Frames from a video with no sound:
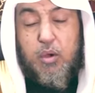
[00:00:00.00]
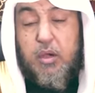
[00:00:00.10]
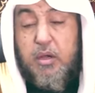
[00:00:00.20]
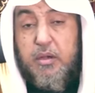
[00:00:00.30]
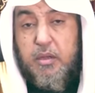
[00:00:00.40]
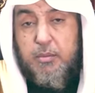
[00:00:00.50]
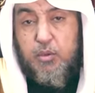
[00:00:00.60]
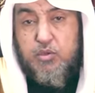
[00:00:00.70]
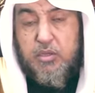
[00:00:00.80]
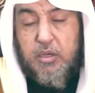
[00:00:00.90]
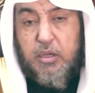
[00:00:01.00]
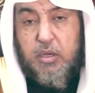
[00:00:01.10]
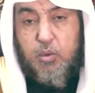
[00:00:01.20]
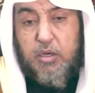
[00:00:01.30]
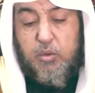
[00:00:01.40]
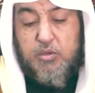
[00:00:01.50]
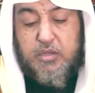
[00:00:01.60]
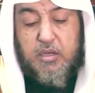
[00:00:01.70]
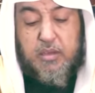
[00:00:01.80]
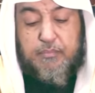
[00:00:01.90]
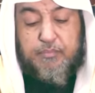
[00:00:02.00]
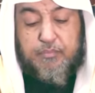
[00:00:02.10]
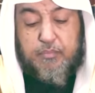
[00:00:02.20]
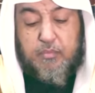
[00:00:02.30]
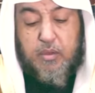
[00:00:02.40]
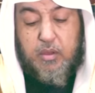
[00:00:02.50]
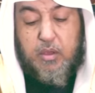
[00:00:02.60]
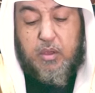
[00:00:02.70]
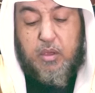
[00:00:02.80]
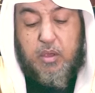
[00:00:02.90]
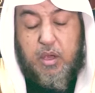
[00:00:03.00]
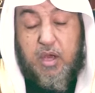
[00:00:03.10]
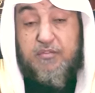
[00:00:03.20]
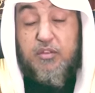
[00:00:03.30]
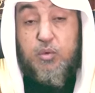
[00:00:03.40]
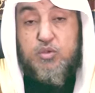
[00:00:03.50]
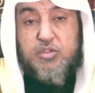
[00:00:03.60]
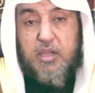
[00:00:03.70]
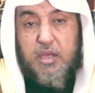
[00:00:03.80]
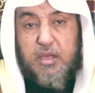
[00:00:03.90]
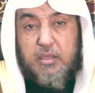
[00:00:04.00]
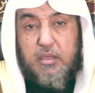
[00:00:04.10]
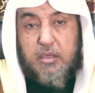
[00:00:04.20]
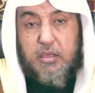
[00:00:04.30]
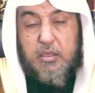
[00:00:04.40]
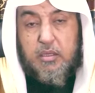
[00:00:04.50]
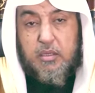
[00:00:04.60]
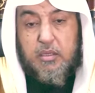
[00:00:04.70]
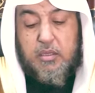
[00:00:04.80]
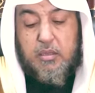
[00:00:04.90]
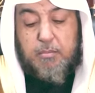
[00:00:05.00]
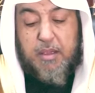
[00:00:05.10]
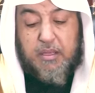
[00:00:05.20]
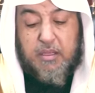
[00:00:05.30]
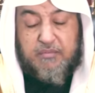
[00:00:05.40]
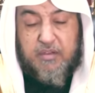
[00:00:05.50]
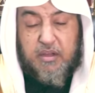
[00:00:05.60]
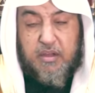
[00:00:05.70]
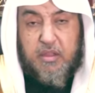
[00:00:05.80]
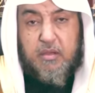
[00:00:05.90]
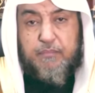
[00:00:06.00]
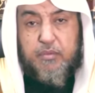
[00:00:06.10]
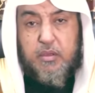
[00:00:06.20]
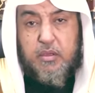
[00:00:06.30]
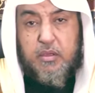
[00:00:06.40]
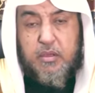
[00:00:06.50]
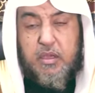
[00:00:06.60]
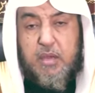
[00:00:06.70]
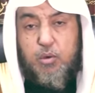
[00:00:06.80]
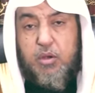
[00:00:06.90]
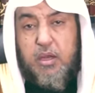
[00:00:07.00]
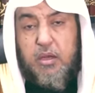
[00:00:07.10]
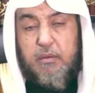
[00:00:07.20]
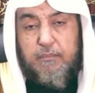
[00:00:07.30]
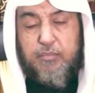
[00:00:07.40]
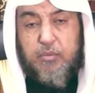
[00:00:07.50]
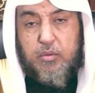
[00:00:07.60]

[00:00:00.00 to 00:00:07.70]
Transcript: وقال النبي صلى الله عليه وسلم افضل الصلاه بعد الفريضه قيام الليل